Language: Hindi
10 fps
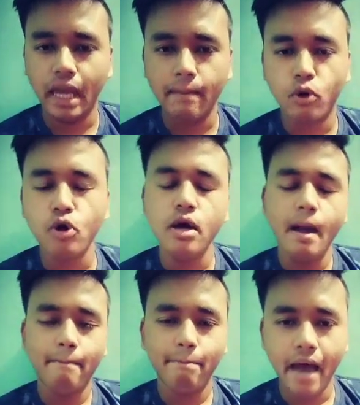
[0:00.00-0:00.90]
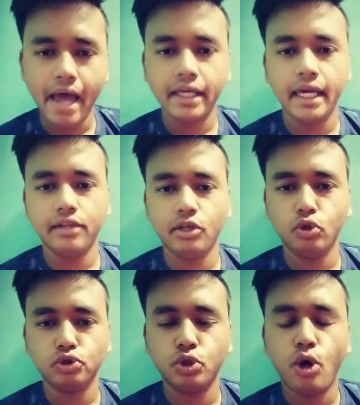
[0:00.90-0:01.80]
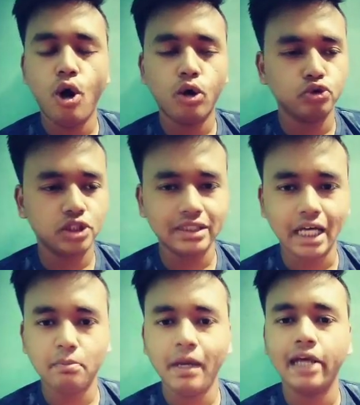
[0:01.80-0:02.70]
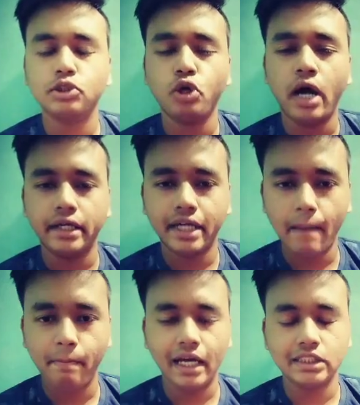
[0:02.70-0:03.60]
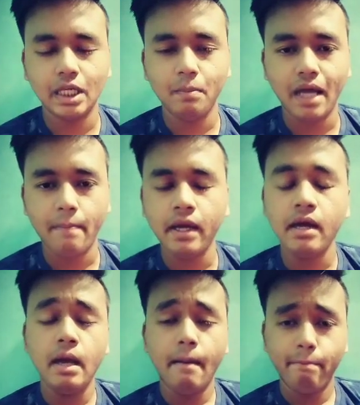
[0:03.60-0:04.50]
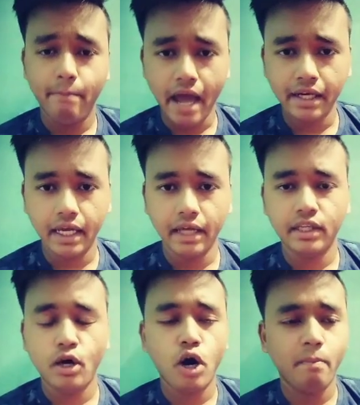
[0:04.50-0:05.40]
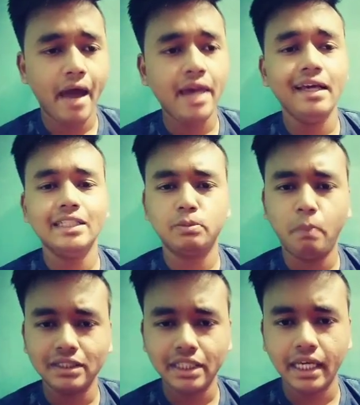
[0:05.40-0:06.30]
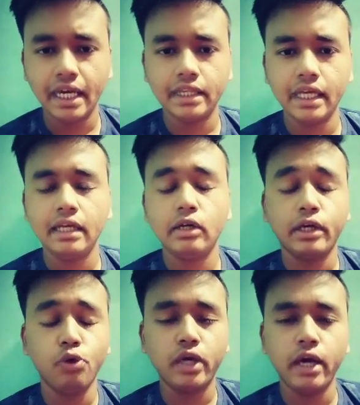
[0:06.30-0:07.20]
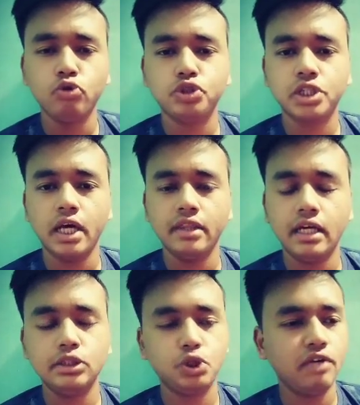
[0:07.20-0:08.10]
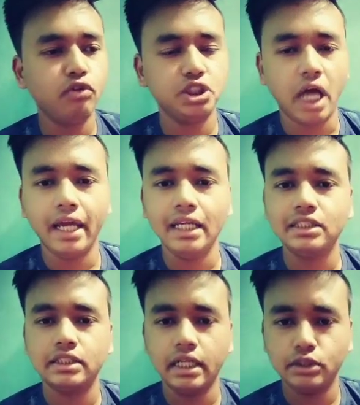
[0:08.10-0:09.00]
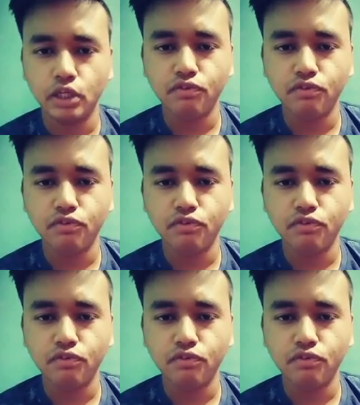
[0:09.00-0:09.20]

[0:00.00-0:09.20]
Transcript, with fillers: गेम को बैन किया था दोस्तों और उसके साथ में 118 एप्लीकेशन में यहाँ पे बैन किए थे और बैन इस पर से किए थे क्योंकि उसके अंदर जो है वो चाइनीज़ से जो है